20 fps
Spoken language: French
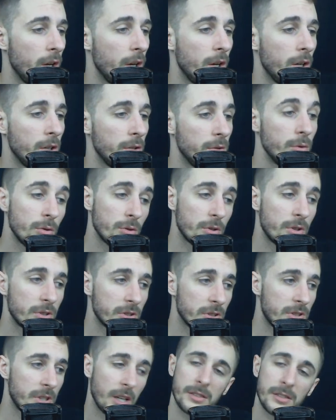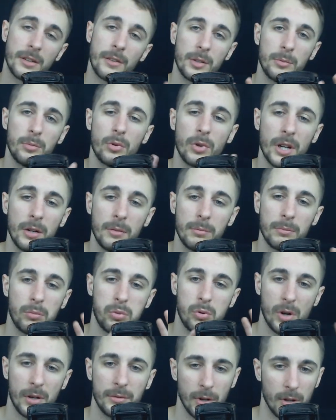Donc ça, ça va être pour les
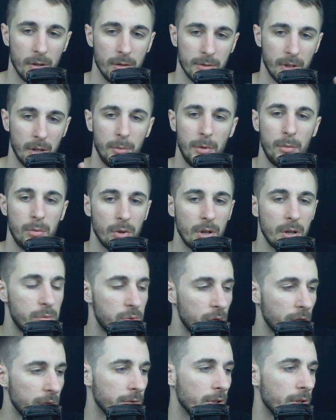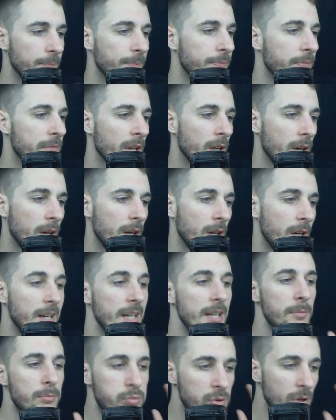points forts, vraiment pour les points forts.
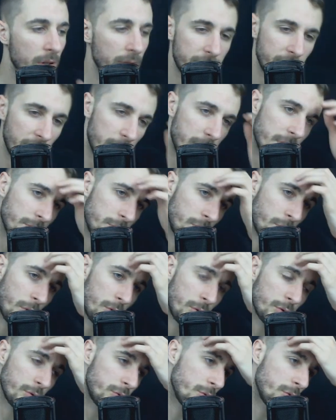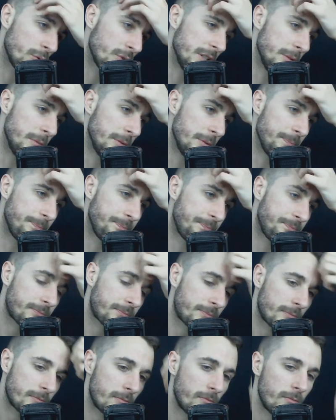Les points faibles du reconstructible,
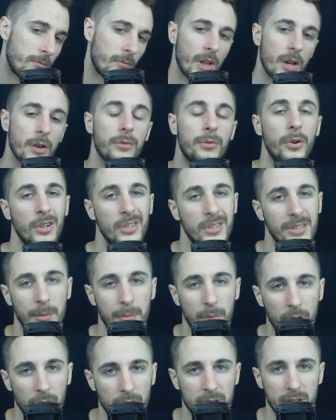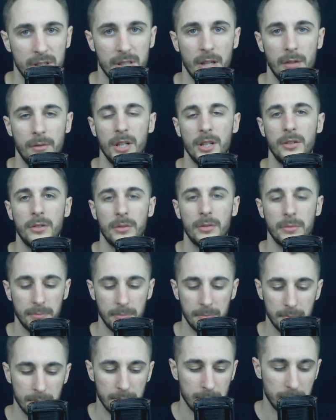forcément, ça va être
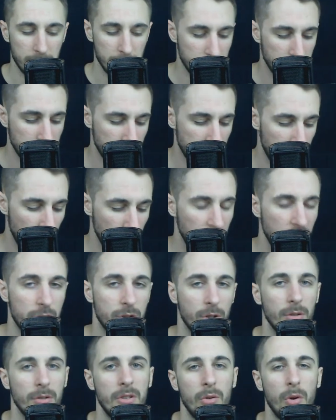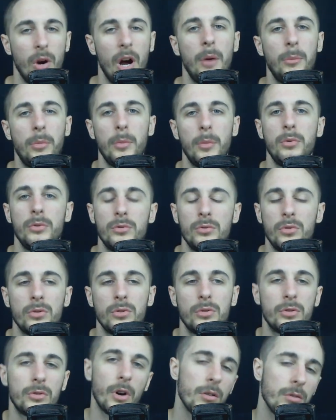pour des gens qui ont un peu plus de
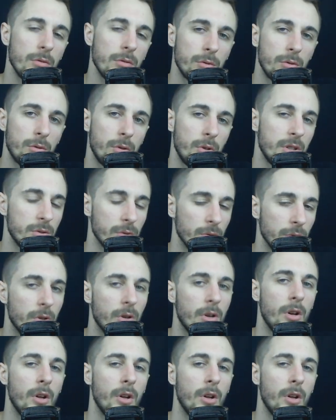temps que les autres.